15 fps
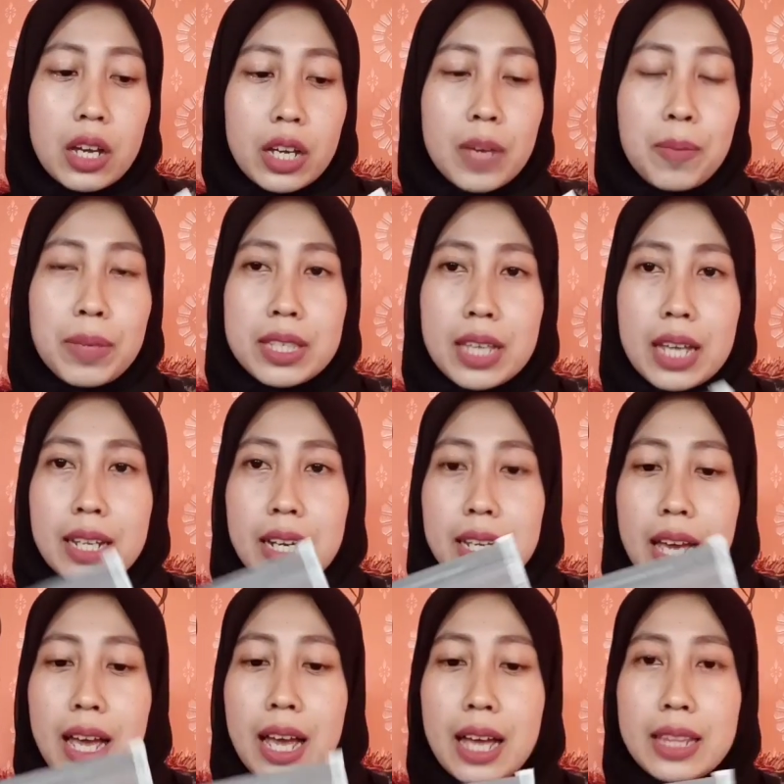Oke bisa
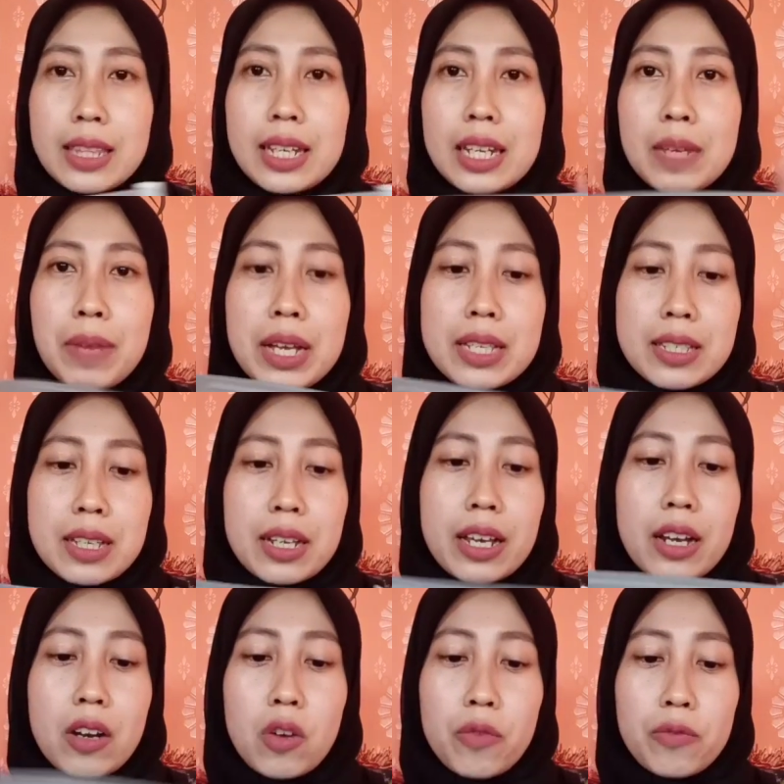dilihat ini masker
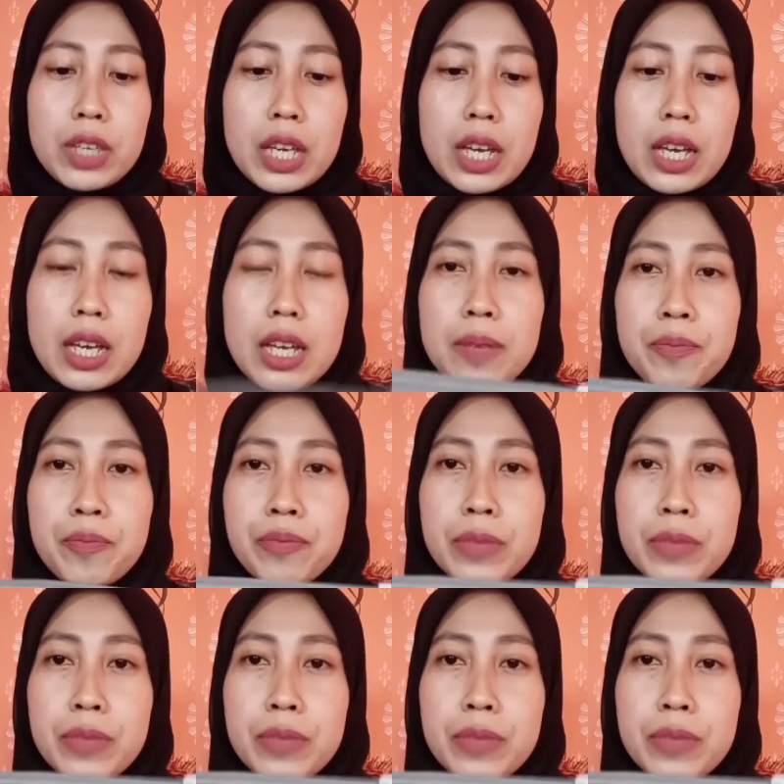airlock nya